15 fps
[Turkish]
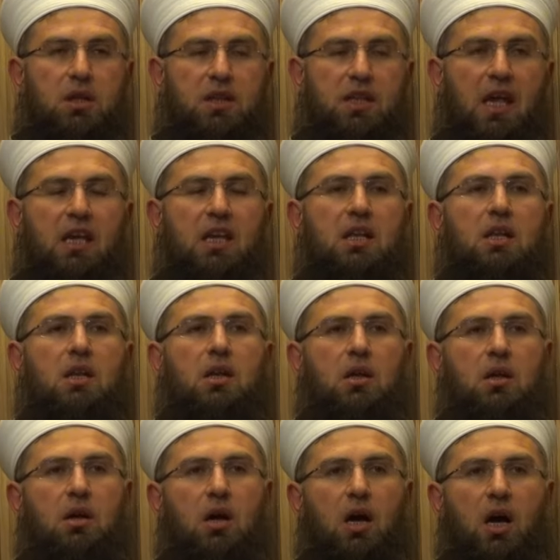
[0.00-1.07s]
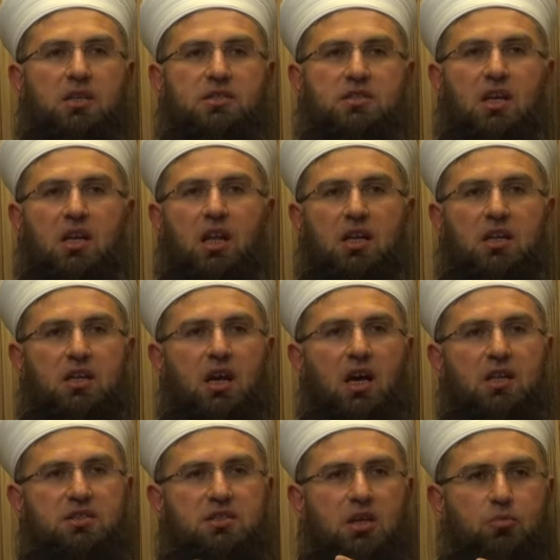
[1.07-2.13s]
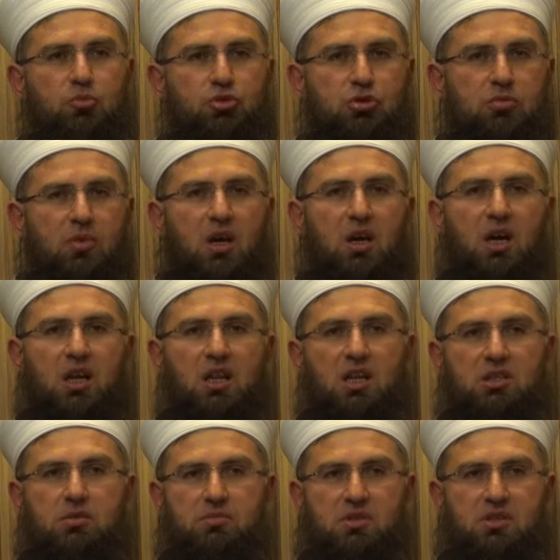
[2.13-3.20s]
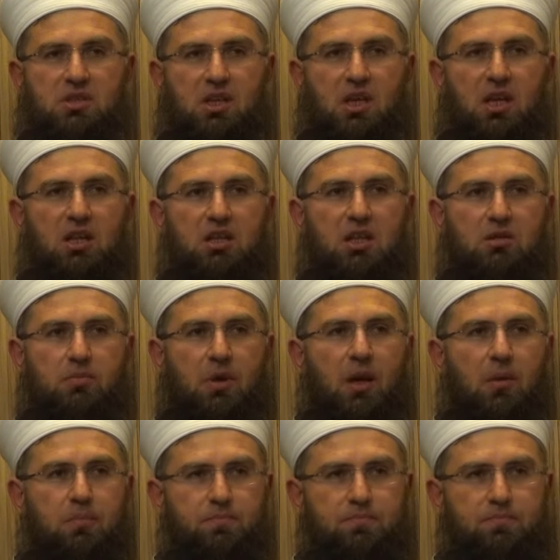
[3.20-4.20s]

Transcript: Değil hastaları, hasta Müslüman kardeşimizi ziyaret etme,